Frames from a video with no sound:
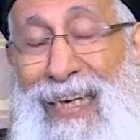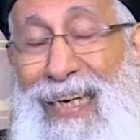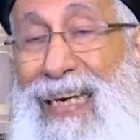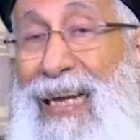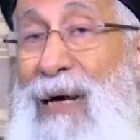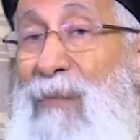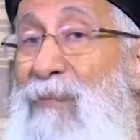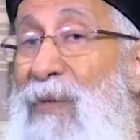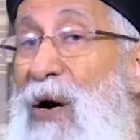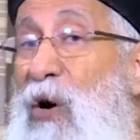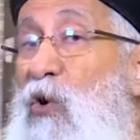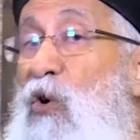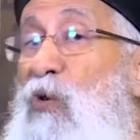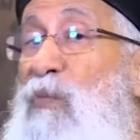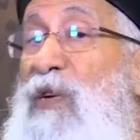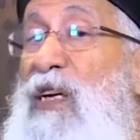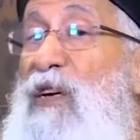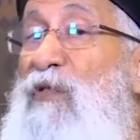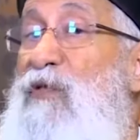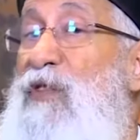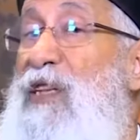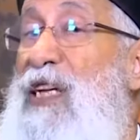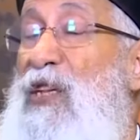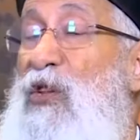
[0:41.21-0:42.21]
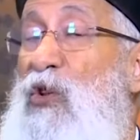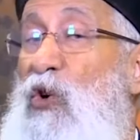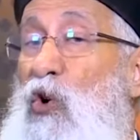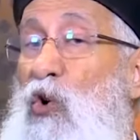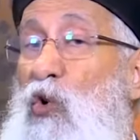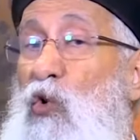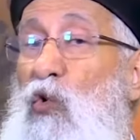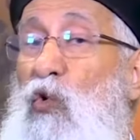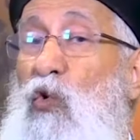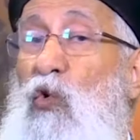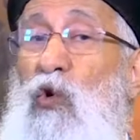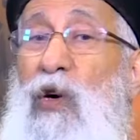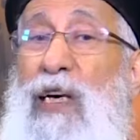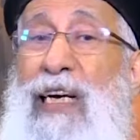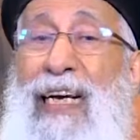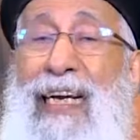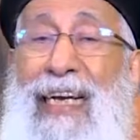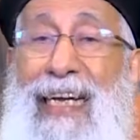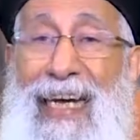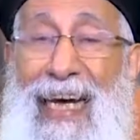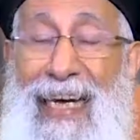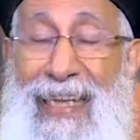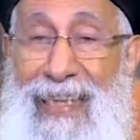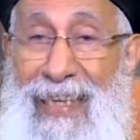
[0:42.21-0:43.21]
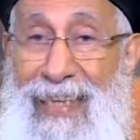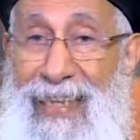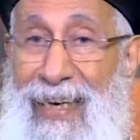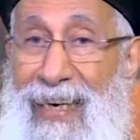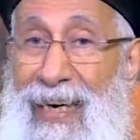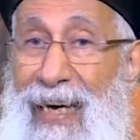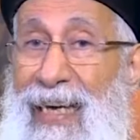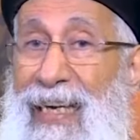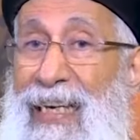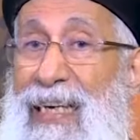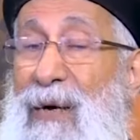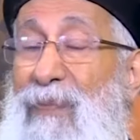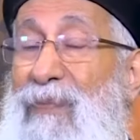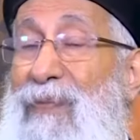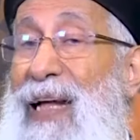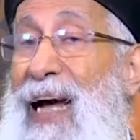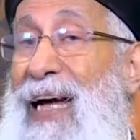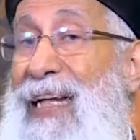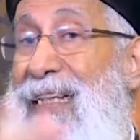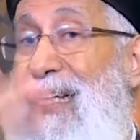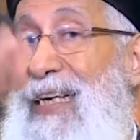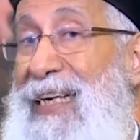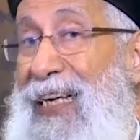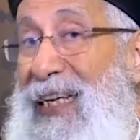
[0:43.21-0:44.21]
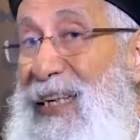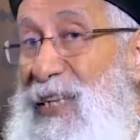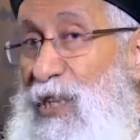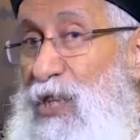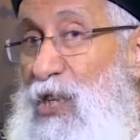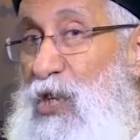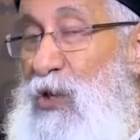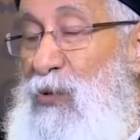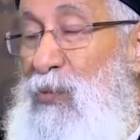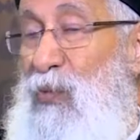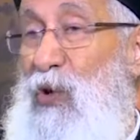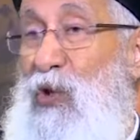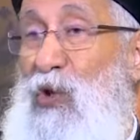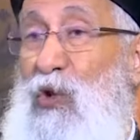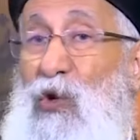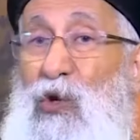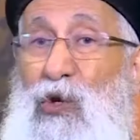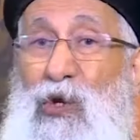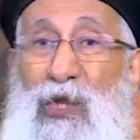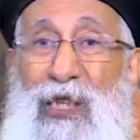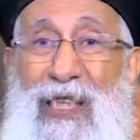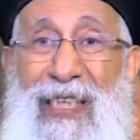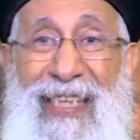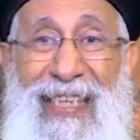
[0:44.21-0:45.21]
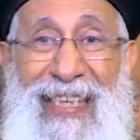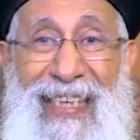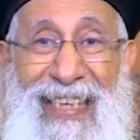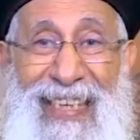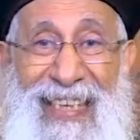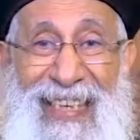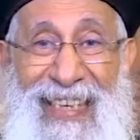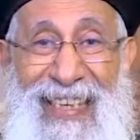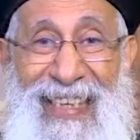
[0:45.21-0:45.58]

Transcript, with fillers: لما جم يفتتحوا الكاتدرائيه بتاعه القديس بطرس